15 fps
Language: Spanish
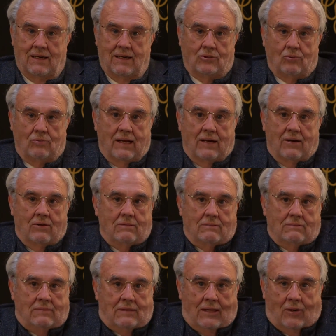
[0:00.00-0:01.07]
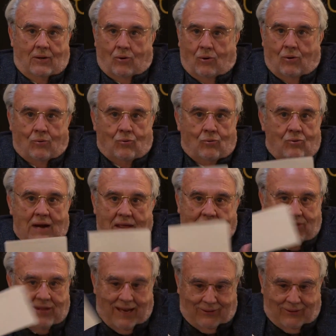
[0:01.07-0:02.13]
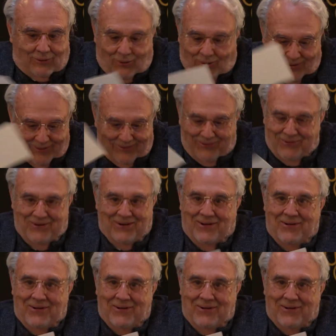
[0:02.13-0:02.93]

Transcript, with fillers: que tuvieron, desde luego, un acierto,